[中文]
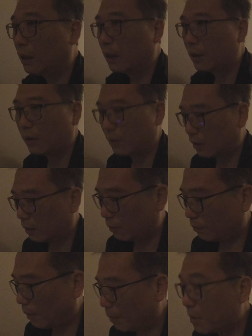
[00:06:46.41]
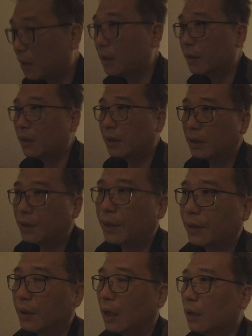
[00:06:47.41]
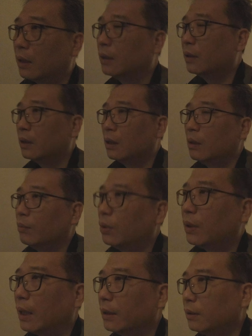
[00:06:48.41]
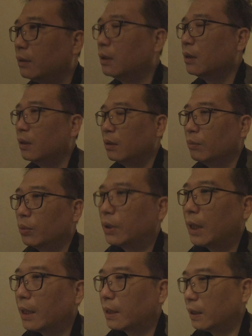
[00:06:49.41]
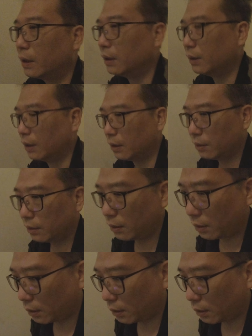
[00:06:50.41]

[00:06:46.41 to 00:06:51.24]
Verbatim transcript: 当然就是满满的热情了，不然不太可能，